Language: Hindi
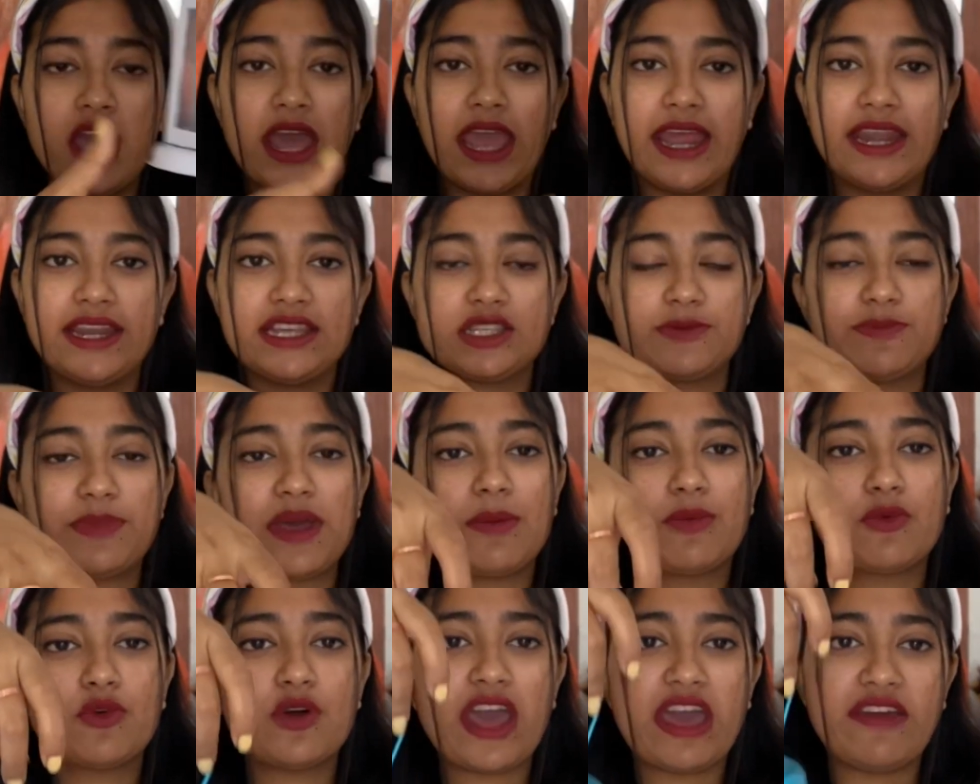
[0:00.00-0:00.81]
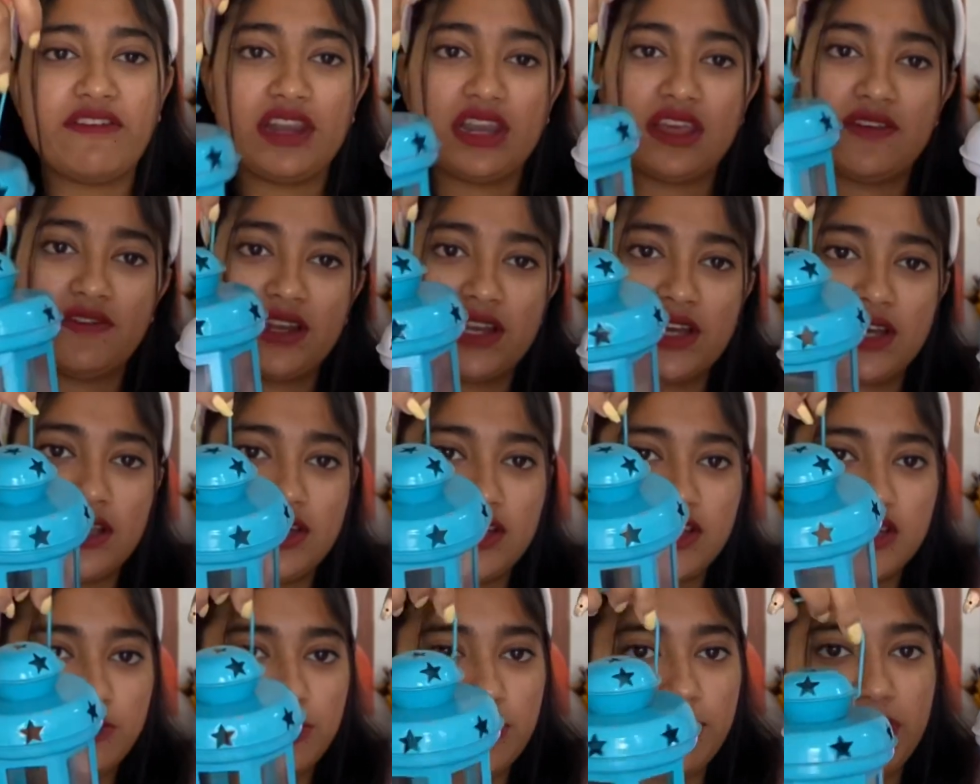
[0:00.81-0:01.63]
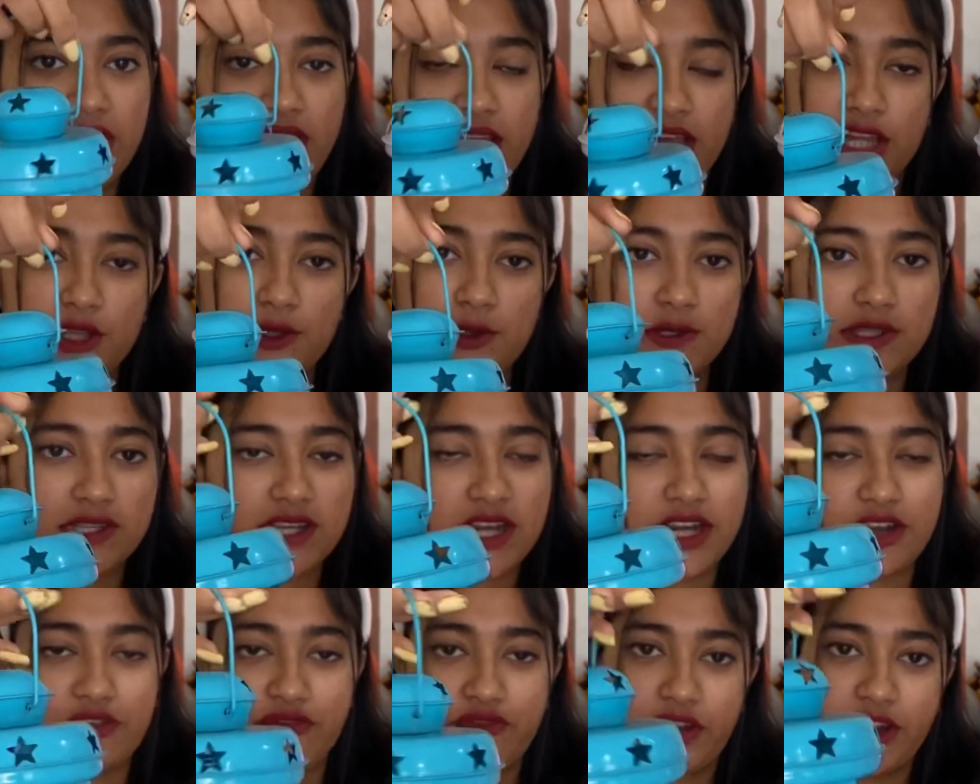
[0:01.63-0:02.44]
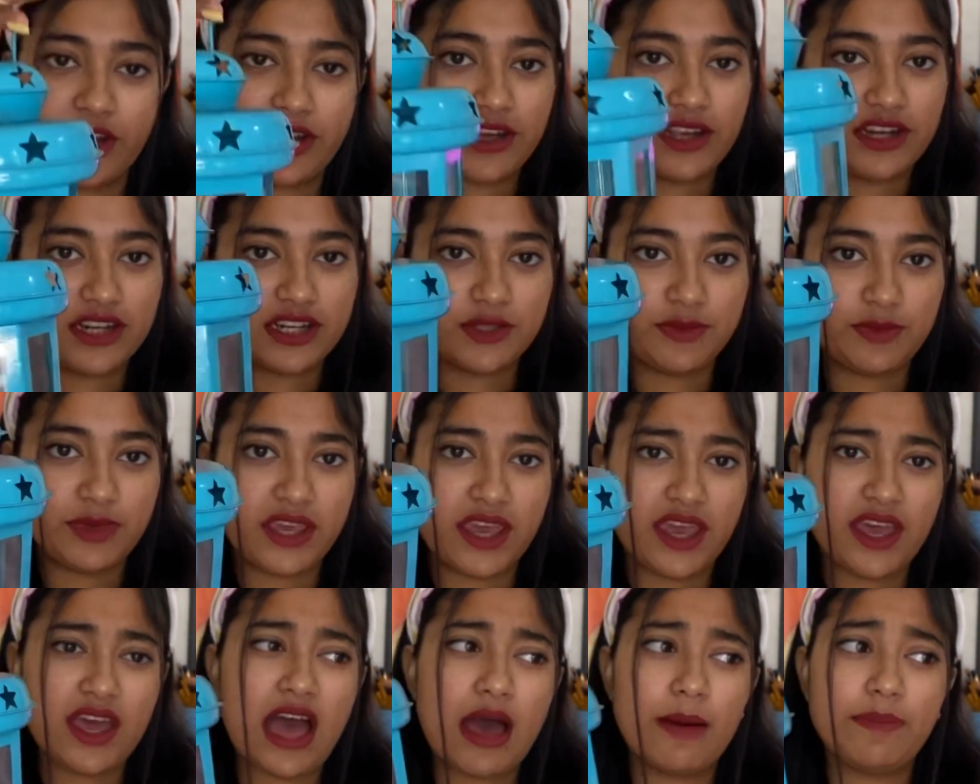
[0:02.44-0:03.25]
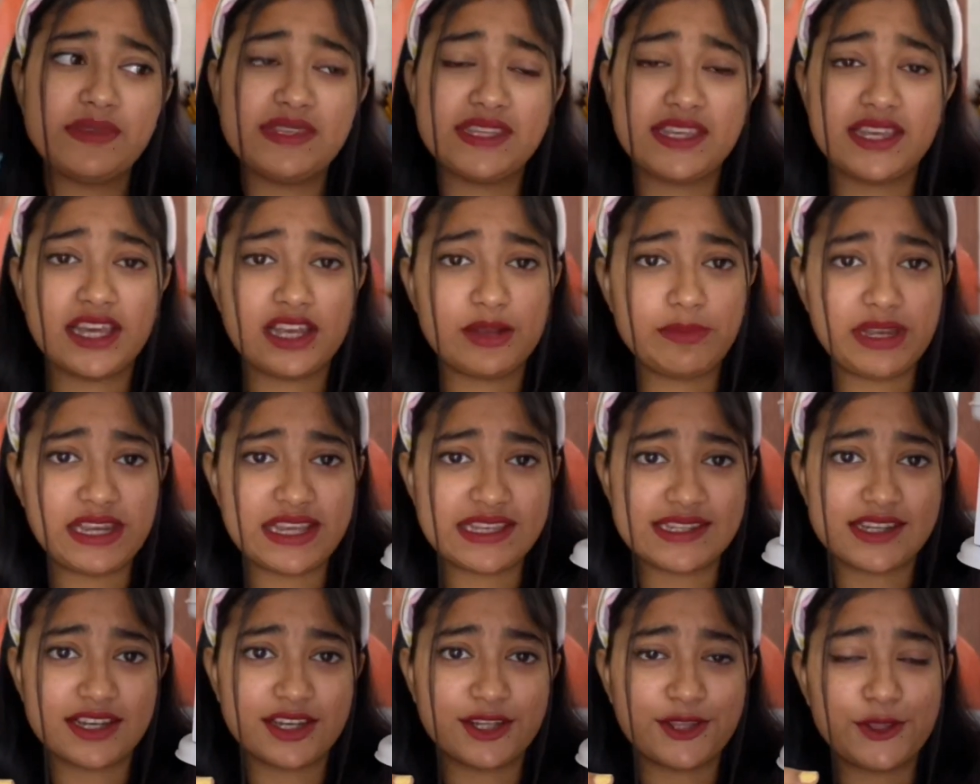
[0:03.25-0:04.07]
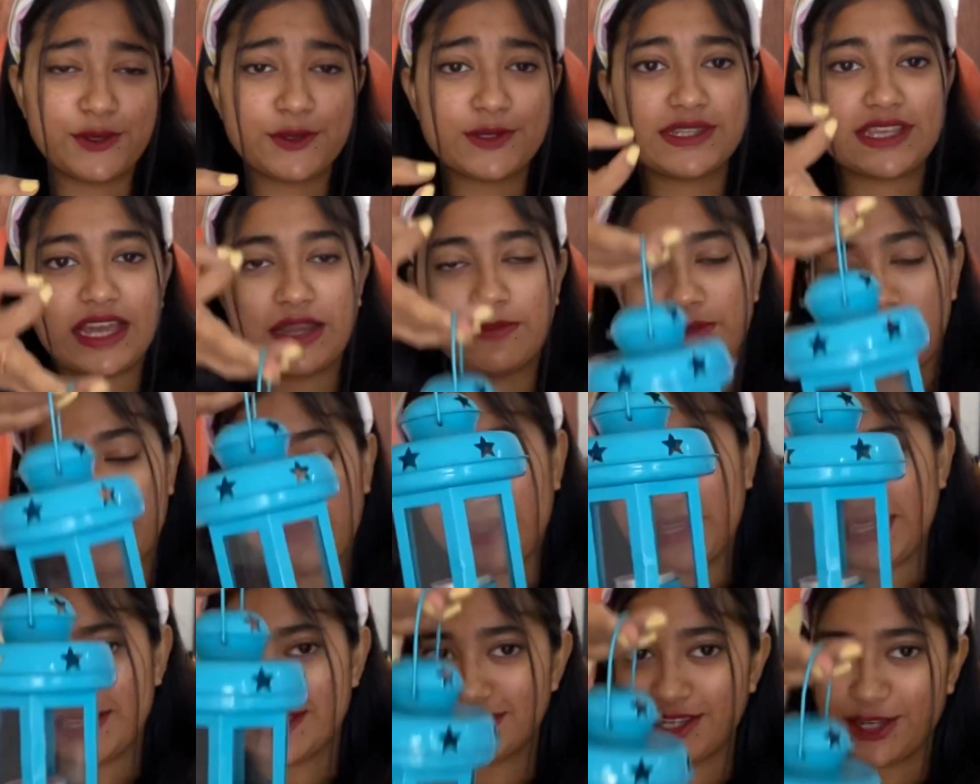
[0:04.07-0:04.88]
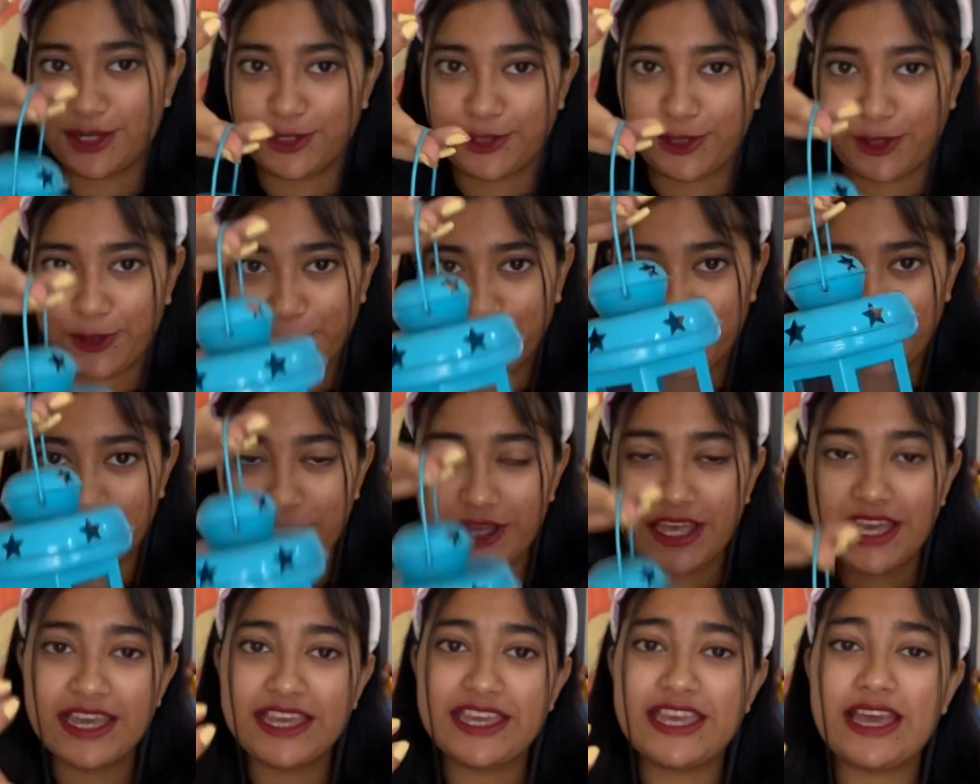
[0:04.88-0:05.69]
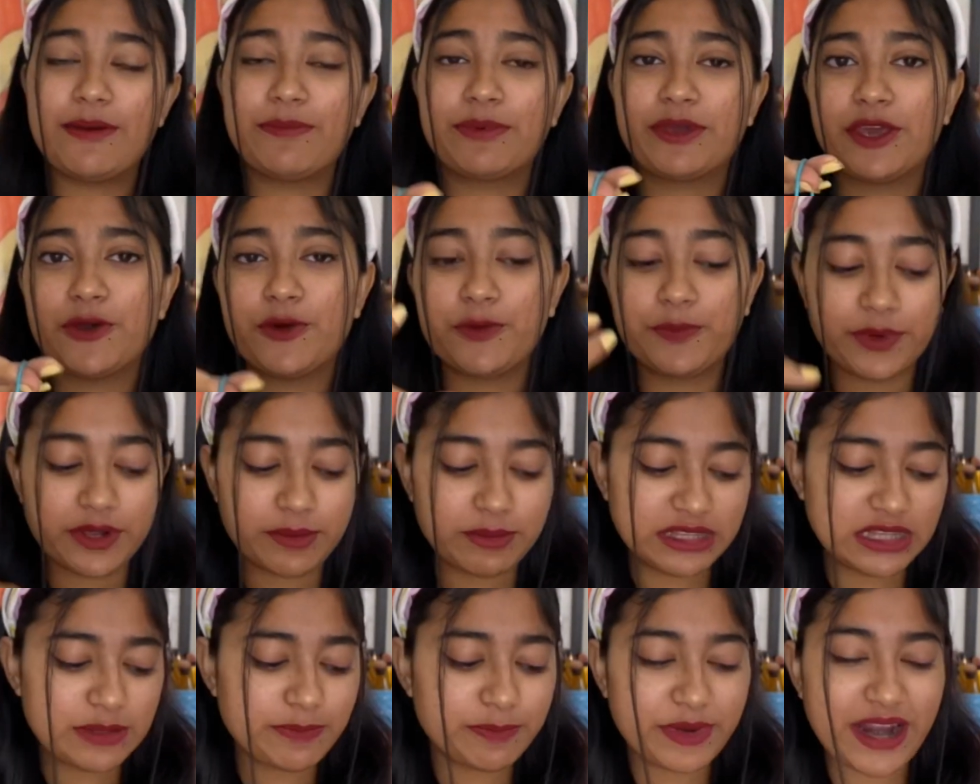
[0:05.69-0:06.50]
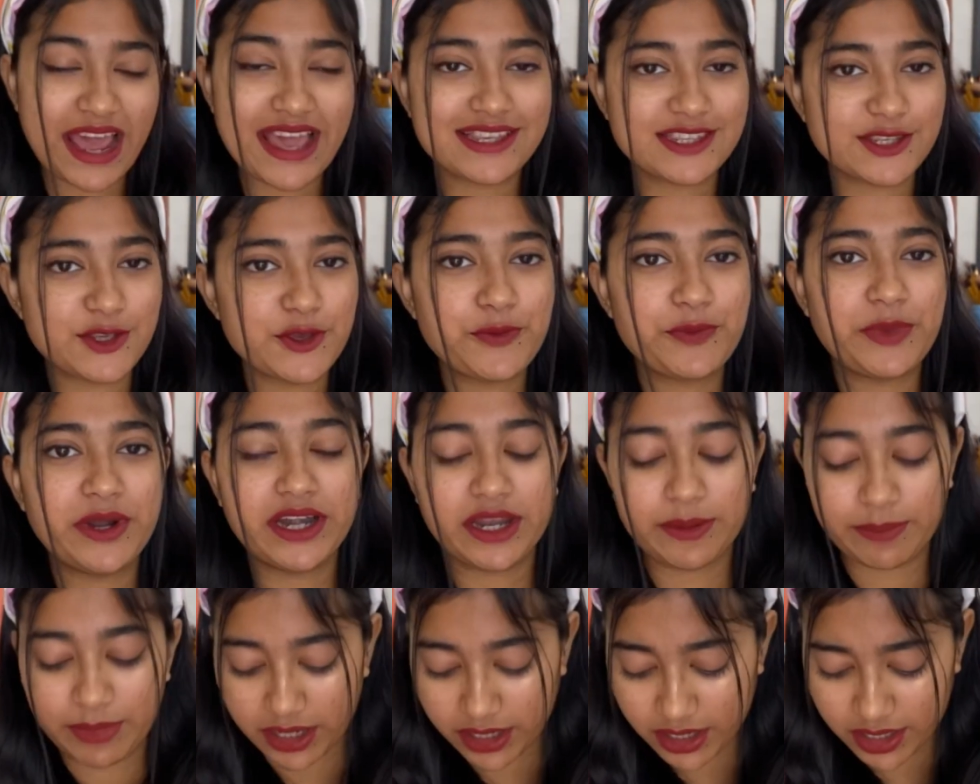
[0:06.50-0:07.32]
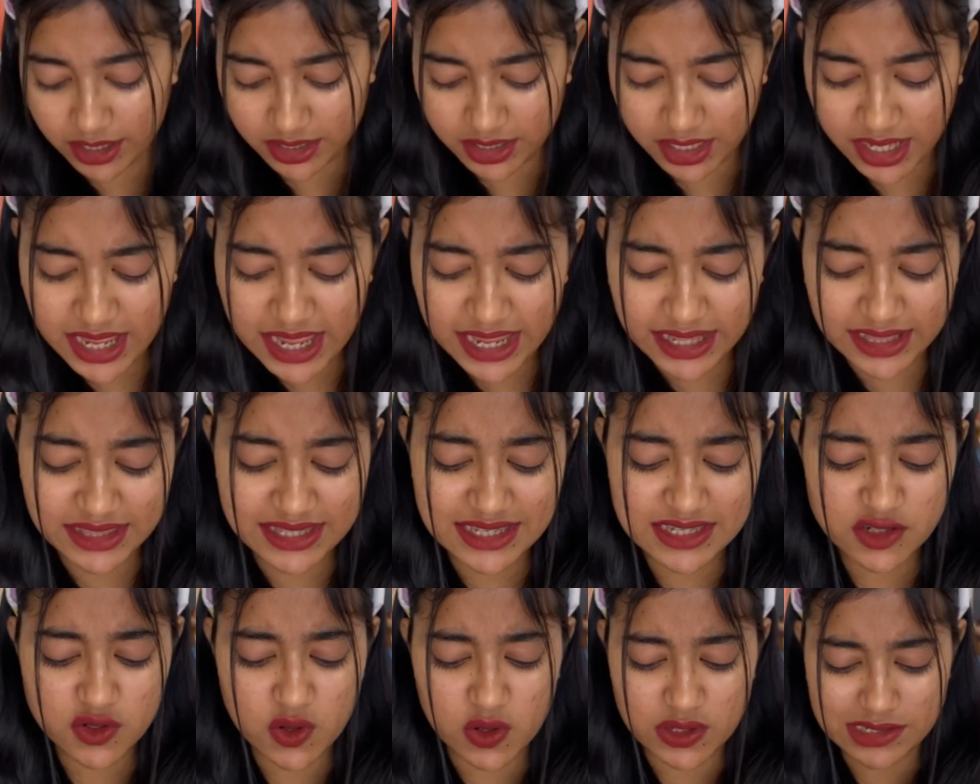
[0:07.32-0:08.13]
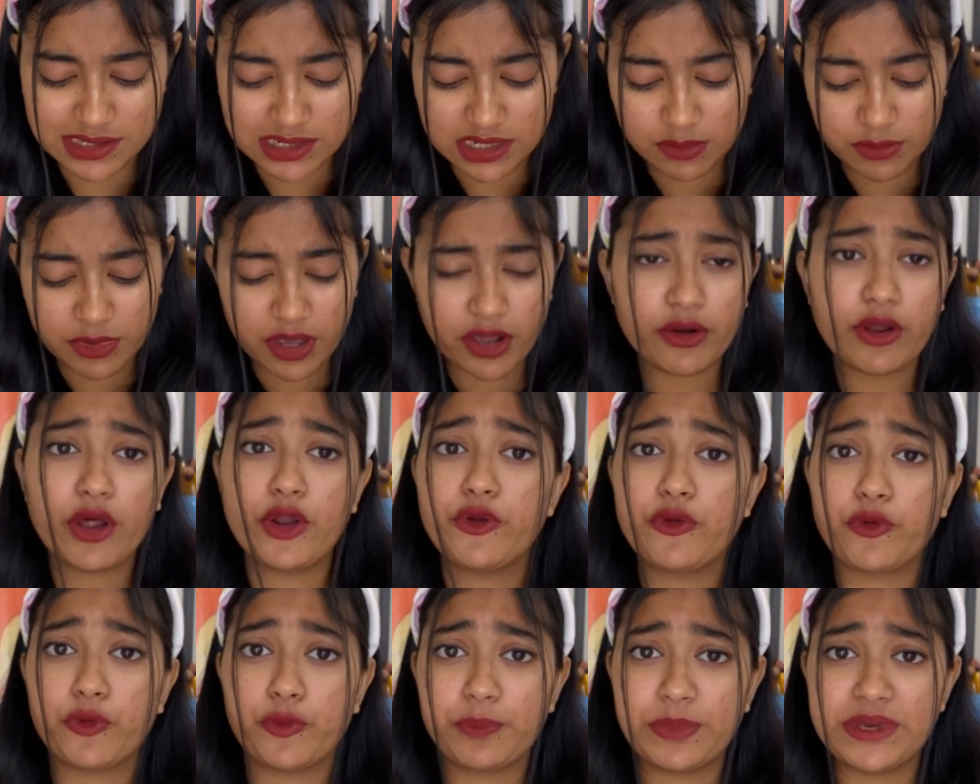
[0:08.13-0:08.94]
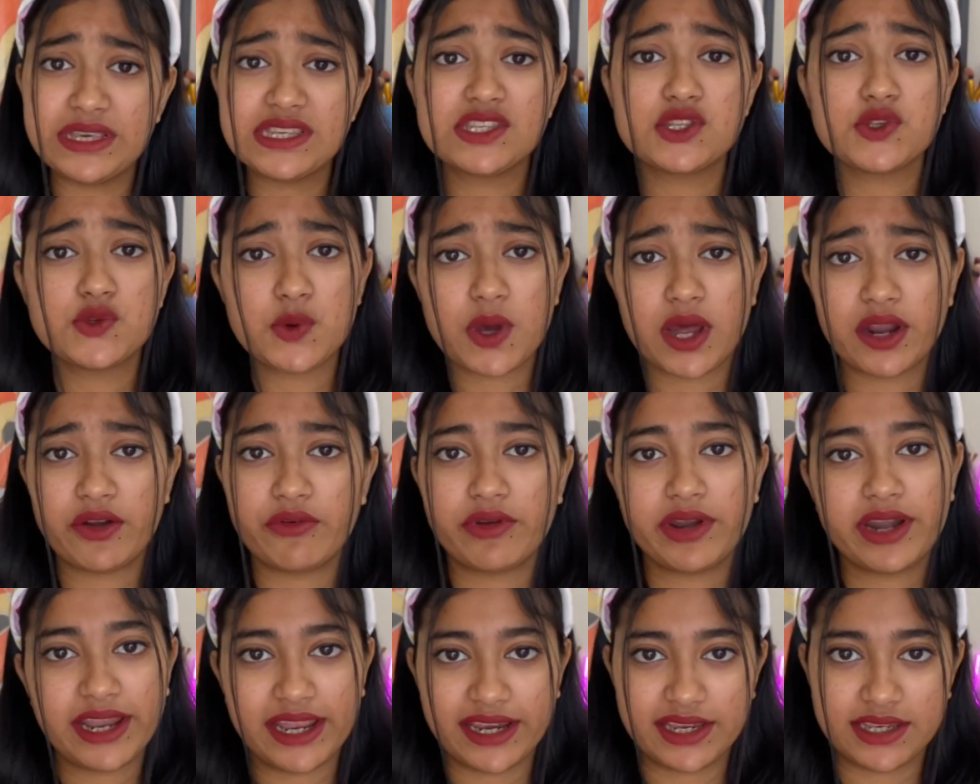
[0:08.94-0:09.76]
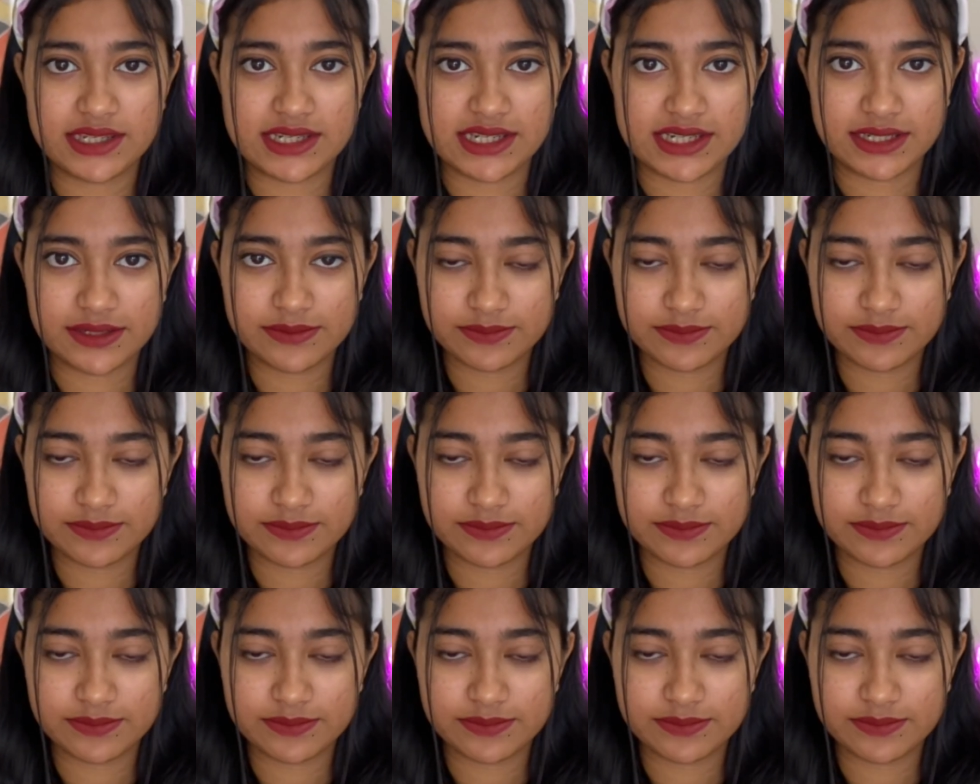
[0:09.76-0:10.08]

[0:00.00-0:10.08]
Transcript: एंड इस पे आपको अवेलेबल कलर्स भी मिलेगा दूसरा डिफरेंट कलर्स भी है आप सिंगल भी ले सकते हो सेट में भी ले सकते हो ये आपके ऊपर मतलब प्राइस के ऊपर डिपेंड करता है एंड दिस कॉस्टेड में अराउंड रुपीज टू हंड्रेड एट्टी